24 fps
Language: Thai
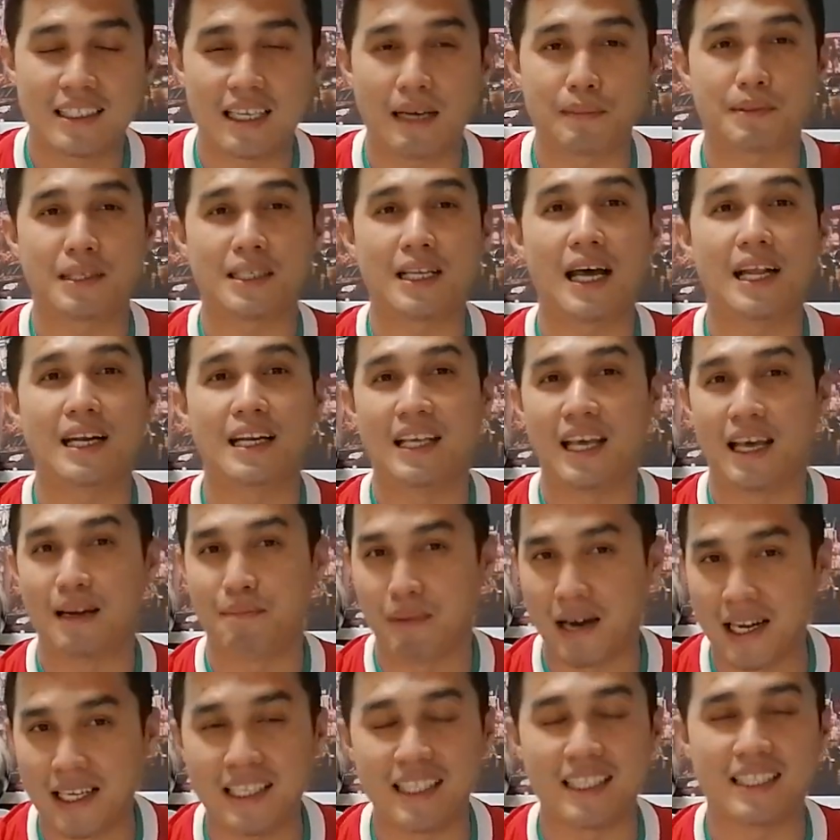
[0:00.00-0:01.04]
กับทางด้านเลอั
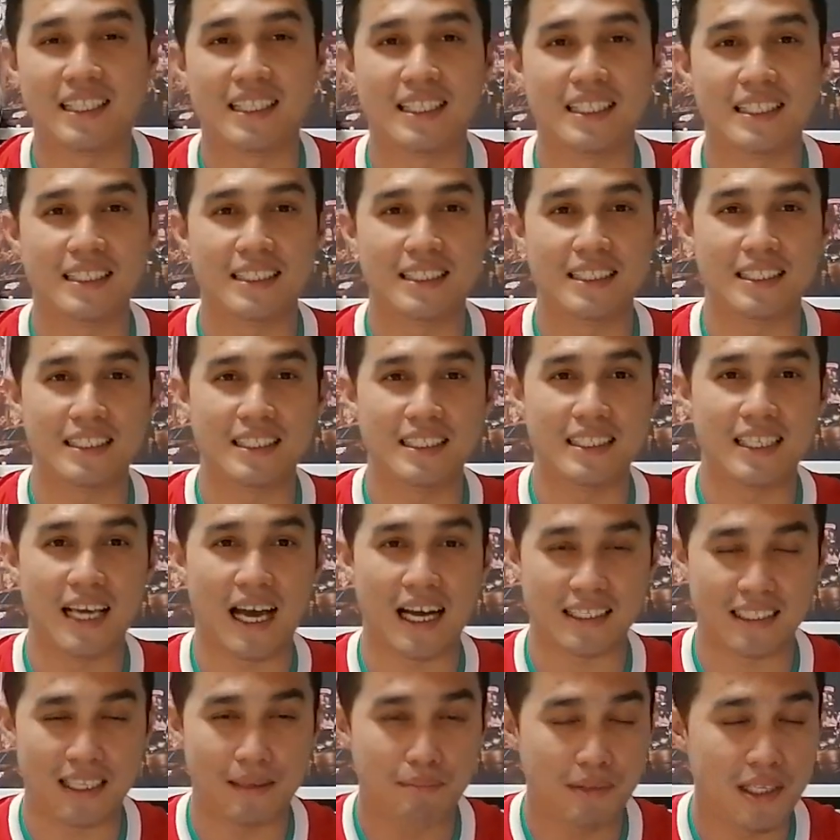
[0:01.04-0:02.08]
นมาดริดอ
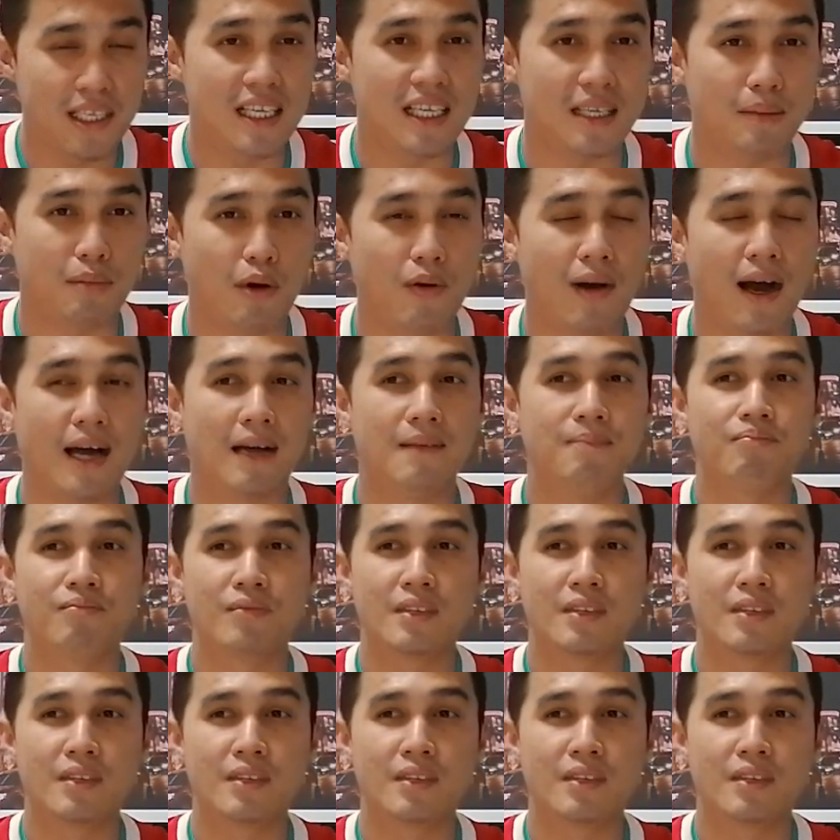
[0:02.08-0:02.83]
ย่างเต็มที่ เพราะว่า